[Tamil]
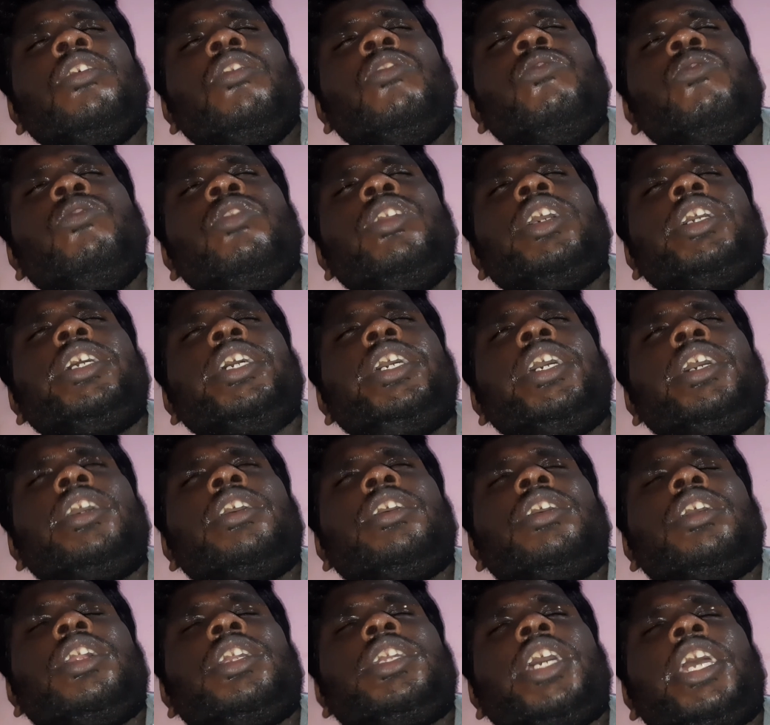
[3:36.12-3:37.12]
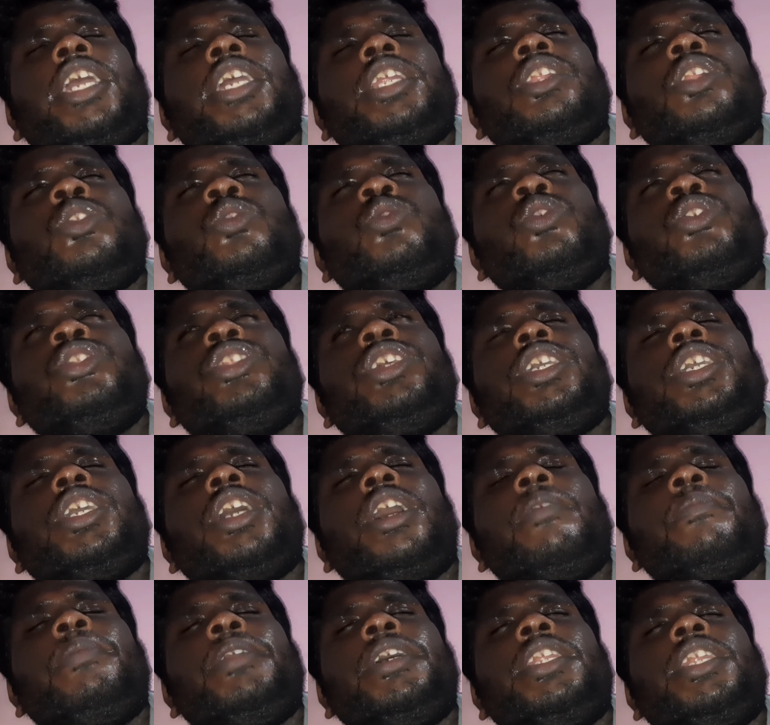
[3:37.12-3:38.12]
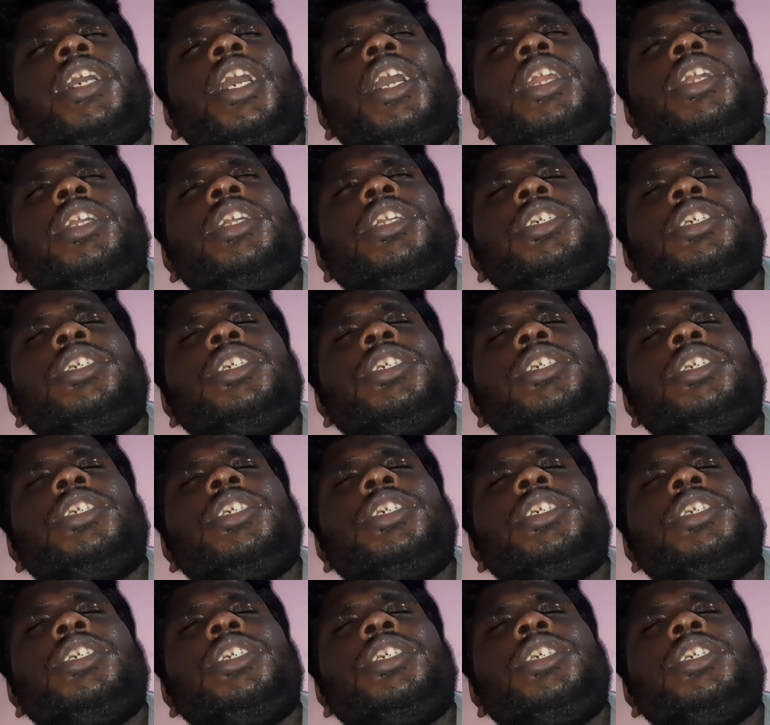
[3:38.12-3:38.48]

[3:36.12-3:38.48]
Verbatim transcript: உங்களுக்கு டைட்டில் கொடுத்தீங்க அப்படின்னா